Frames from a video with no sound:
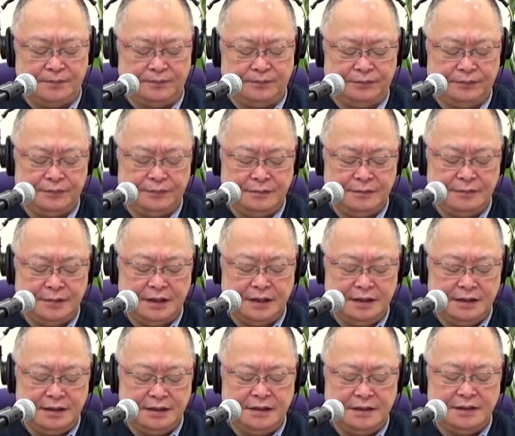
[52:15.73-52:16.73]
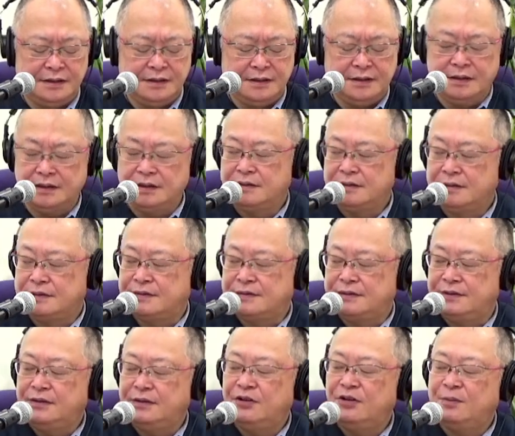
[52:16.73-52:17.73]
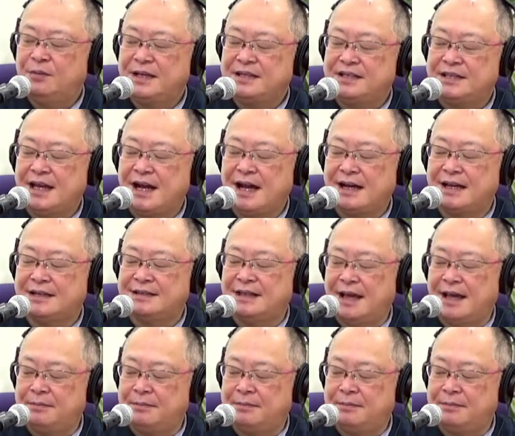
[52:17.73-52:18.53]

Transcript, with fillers: う。水道橋博士。